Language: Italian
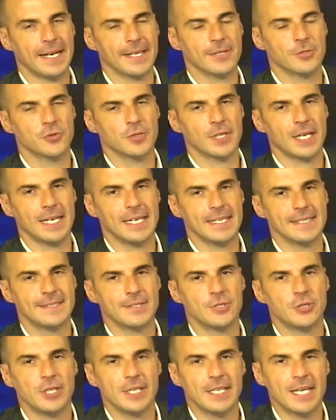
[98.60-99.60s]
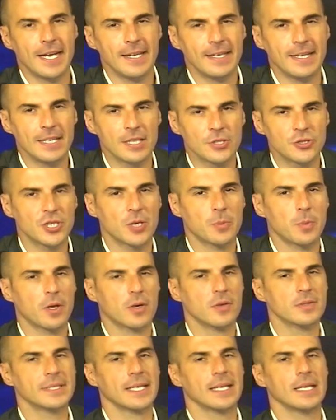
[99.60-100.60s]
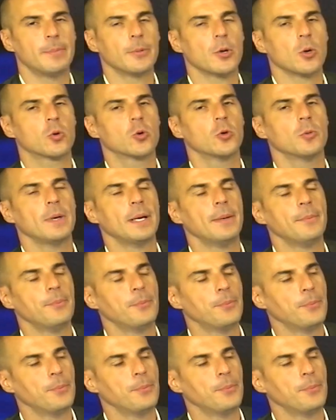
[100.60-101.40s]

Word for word: regionale siciliana, c'è qualcosa che la preoccupa?